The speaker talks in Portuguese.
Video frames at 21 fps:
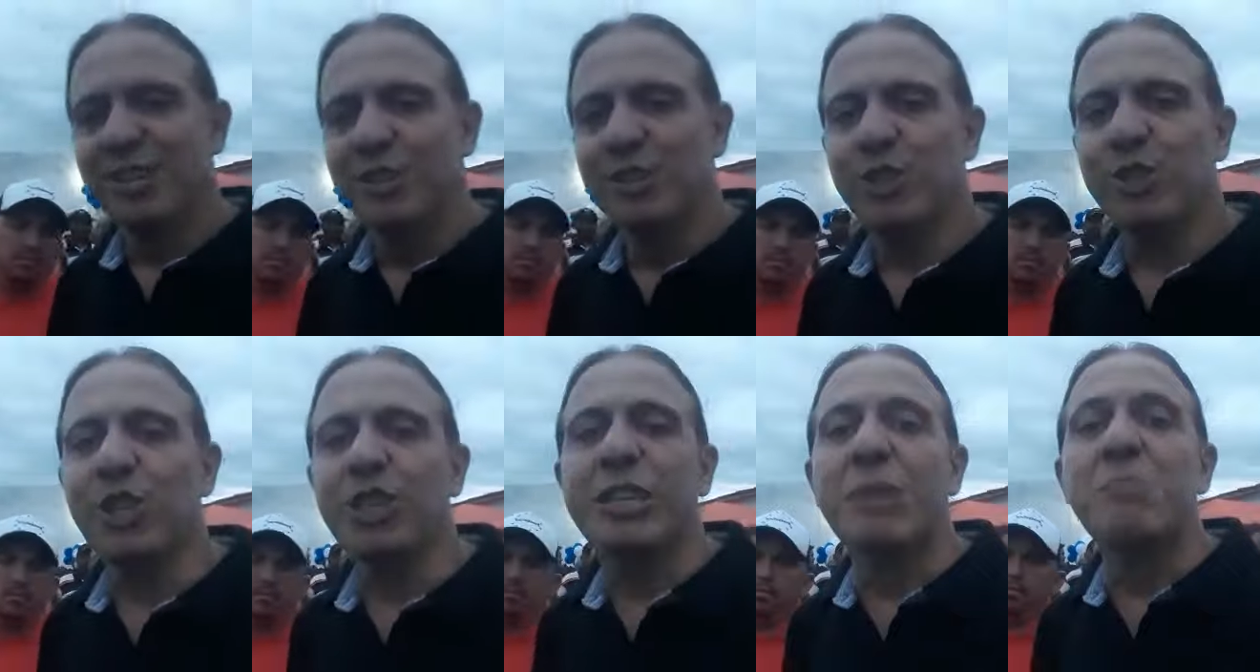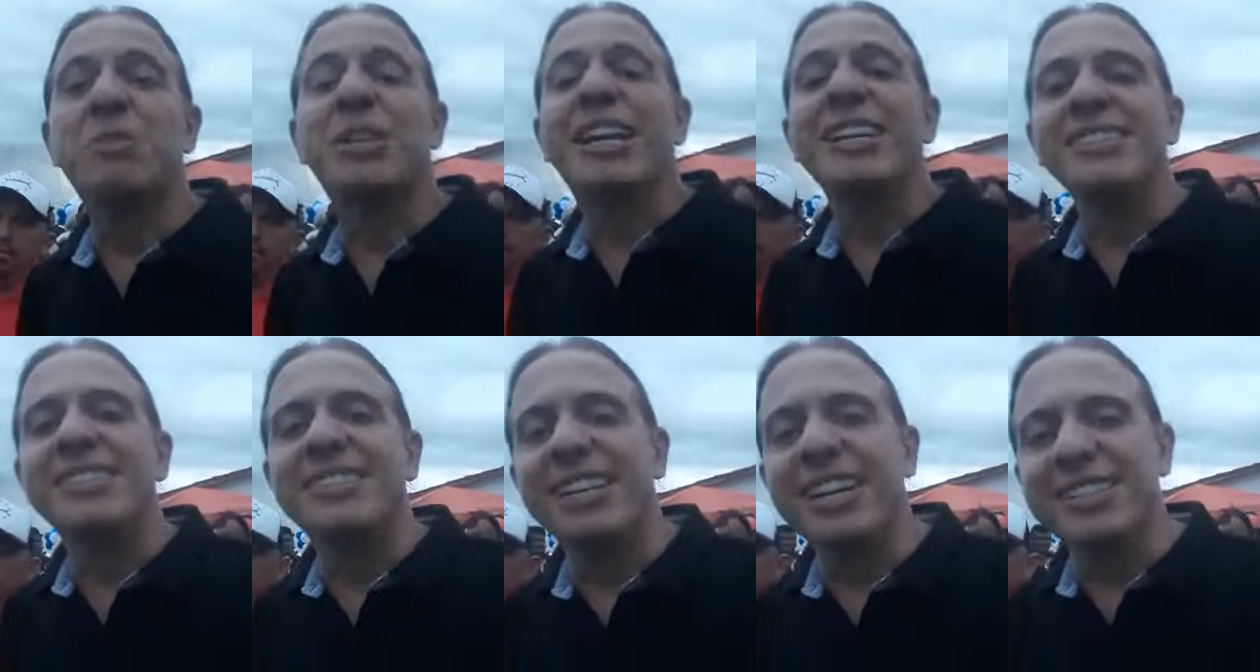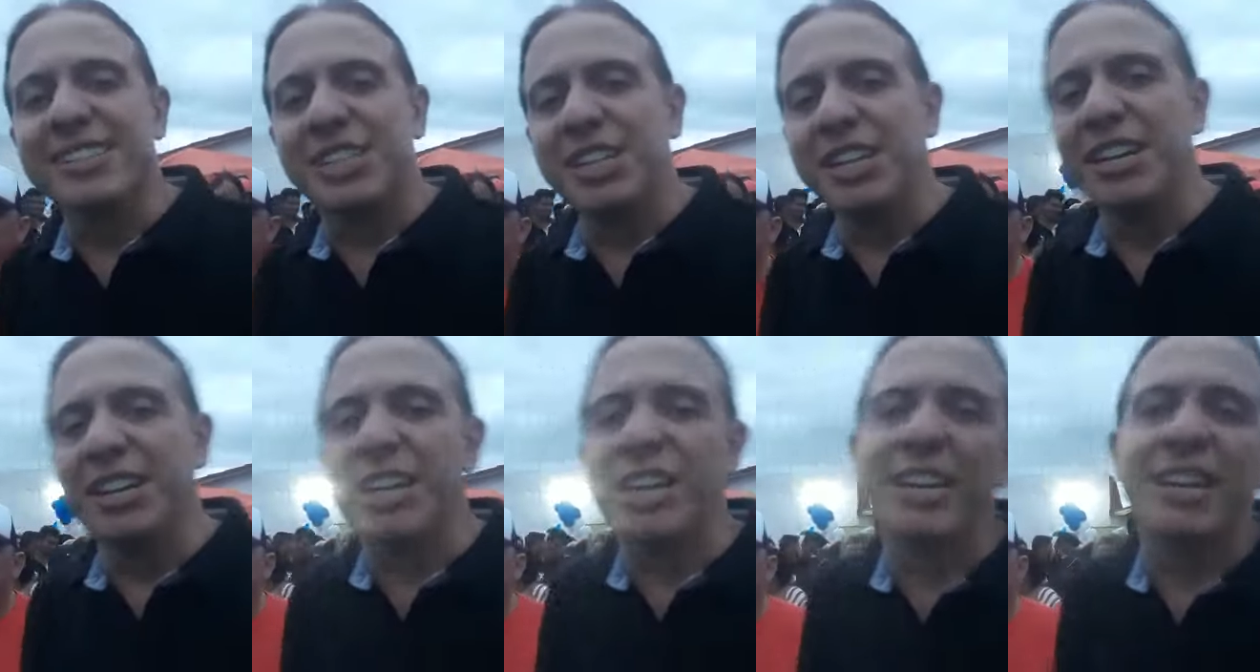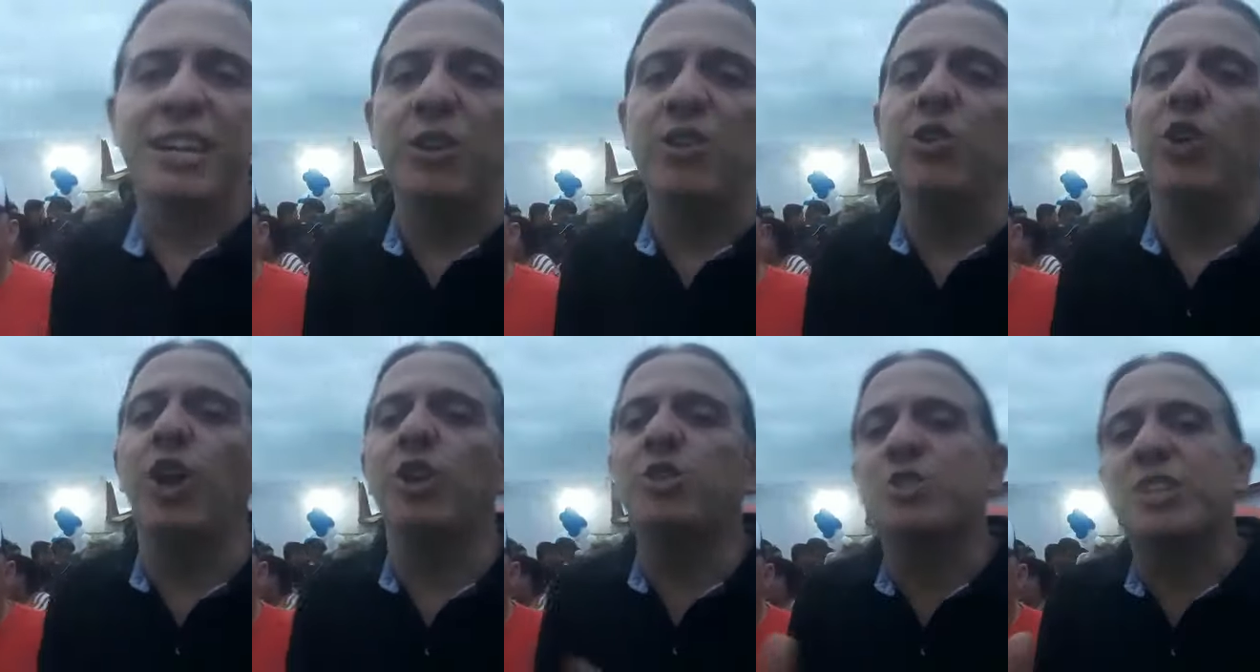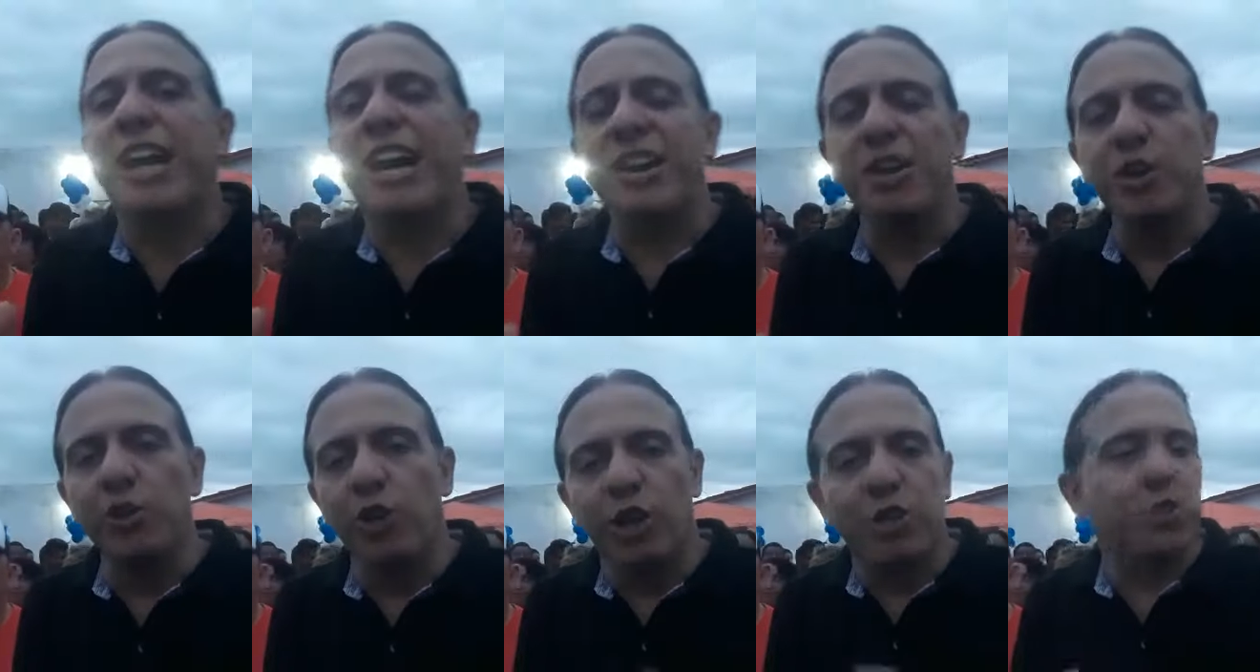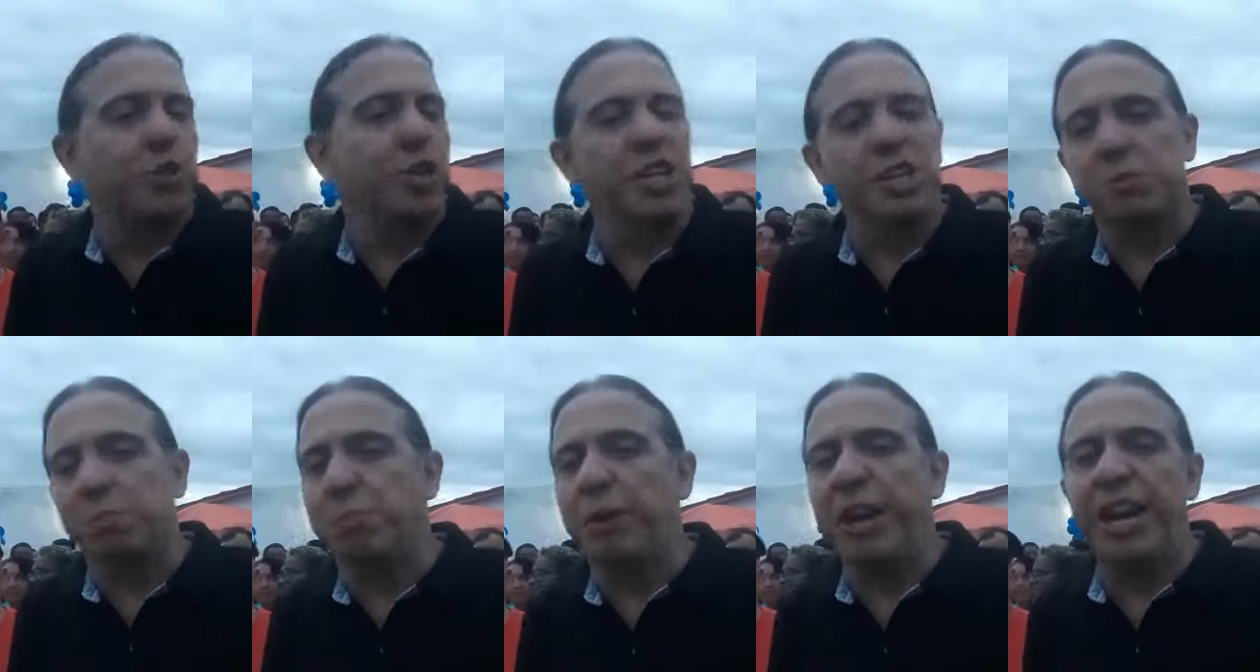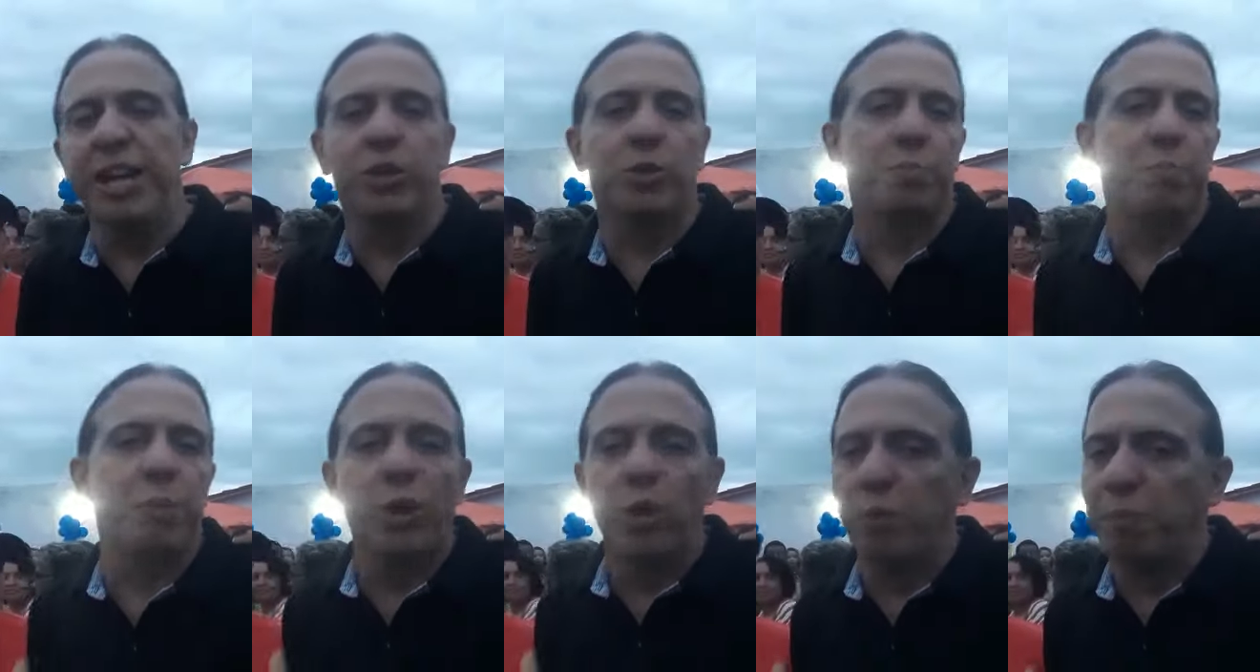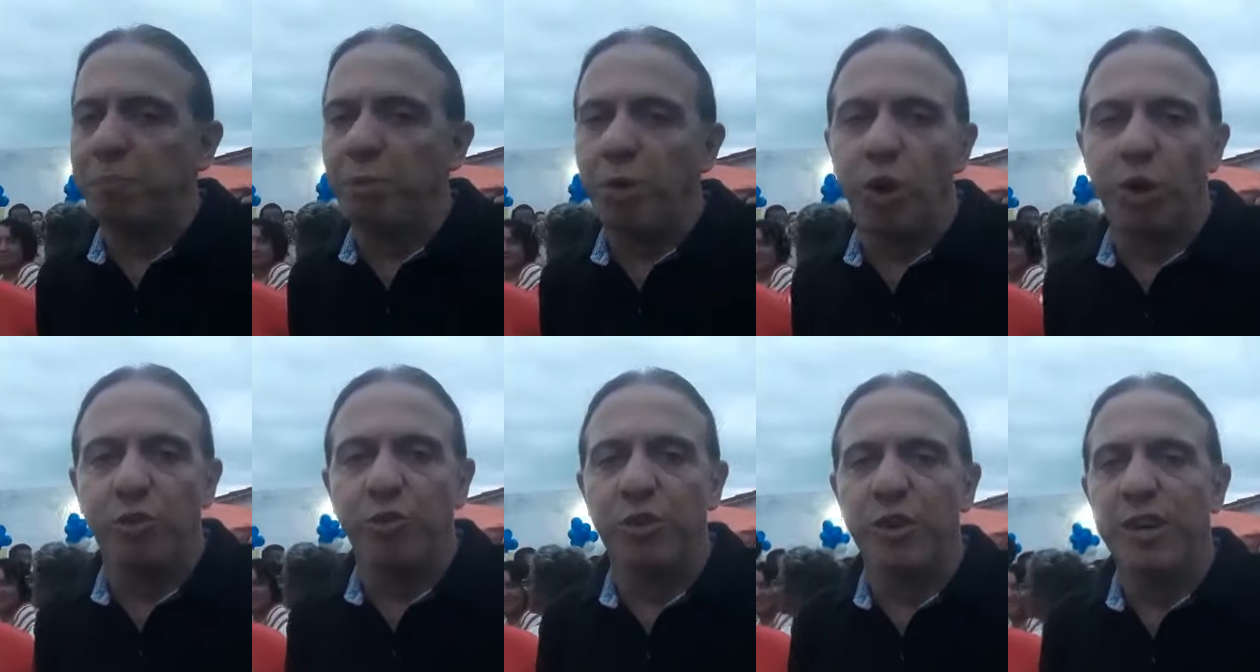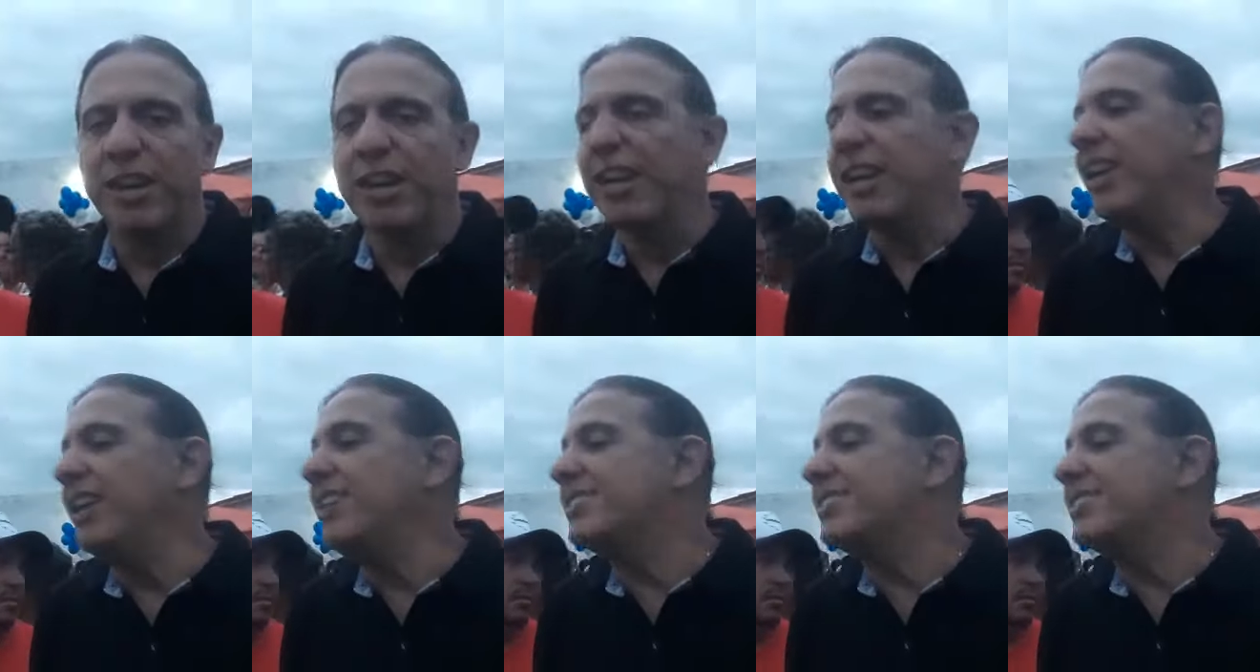só temos que dizer assim, que o nosso carinho, o nosso respeito pelo povo, gratidão.